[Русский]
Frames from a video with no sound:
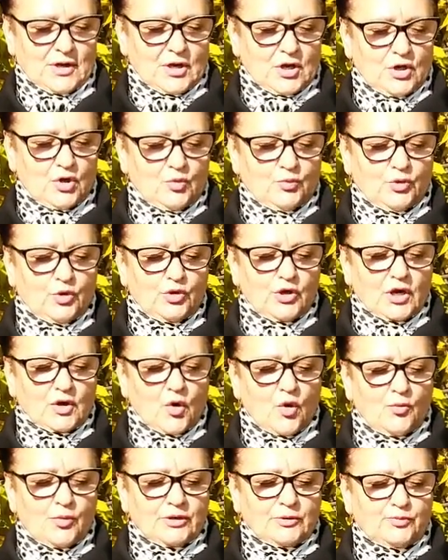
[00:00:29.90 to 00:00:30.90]
Люблю я
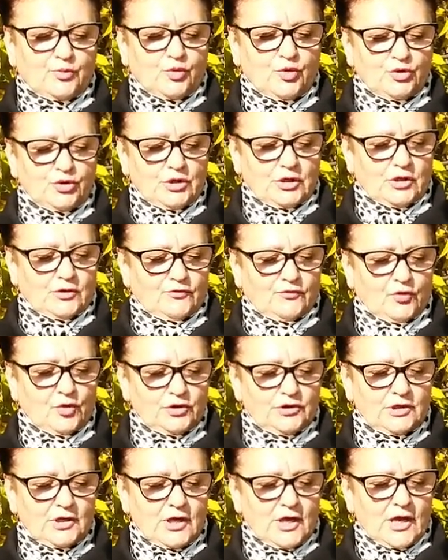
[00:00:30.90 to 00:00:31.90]
ропот буйных вод
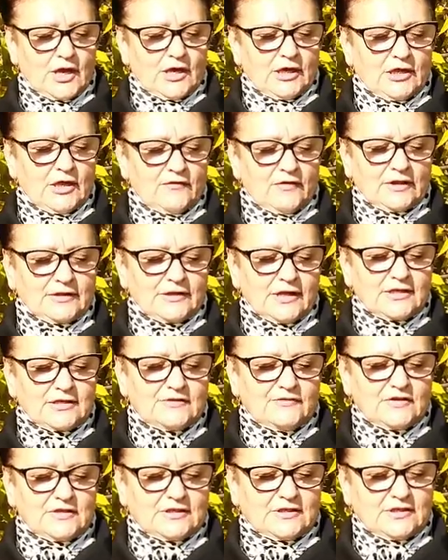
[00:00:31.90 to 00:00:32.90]
и на волне
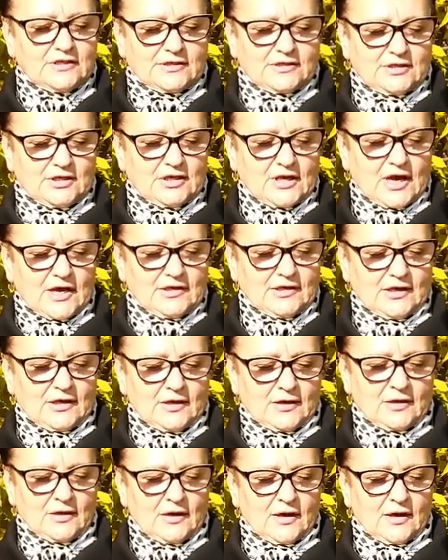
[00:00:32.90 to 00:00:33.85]
звезды сияние,